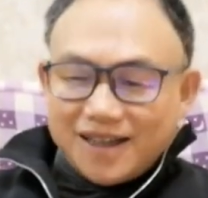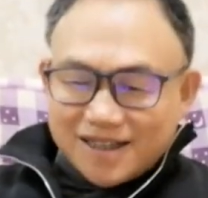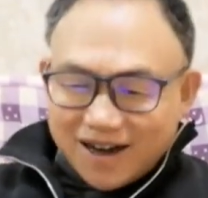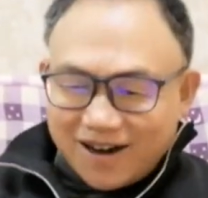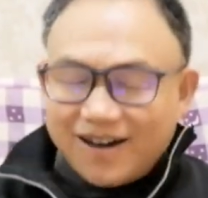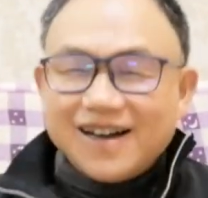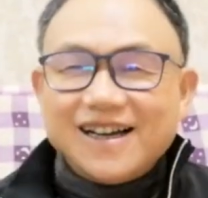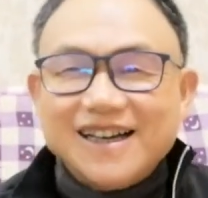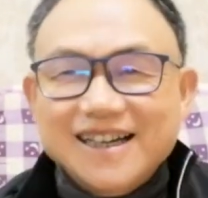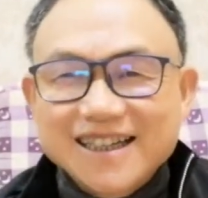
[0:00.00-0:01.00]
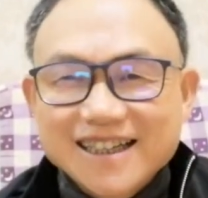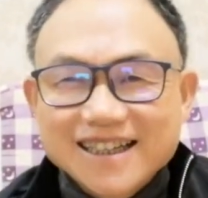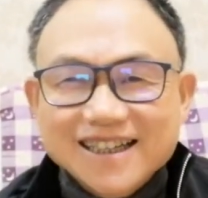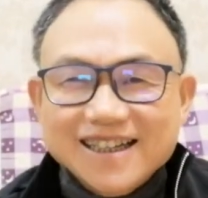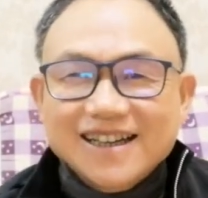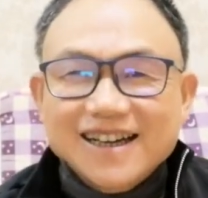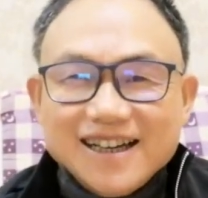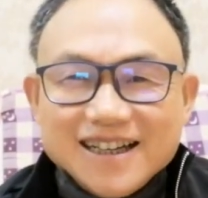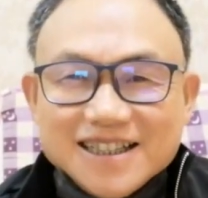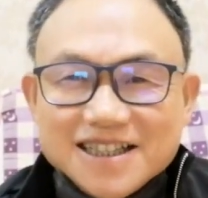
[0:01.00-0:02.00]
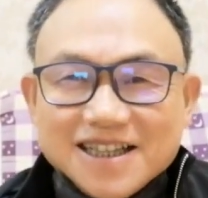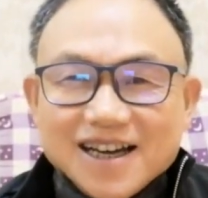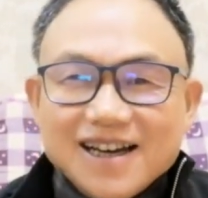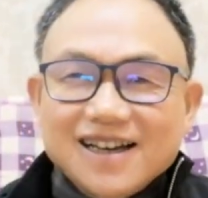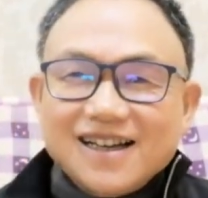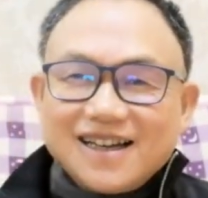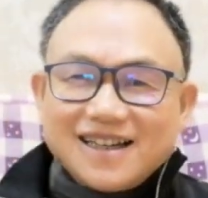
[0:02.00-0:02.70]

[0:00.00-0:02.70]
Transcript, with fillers: 大家好，今天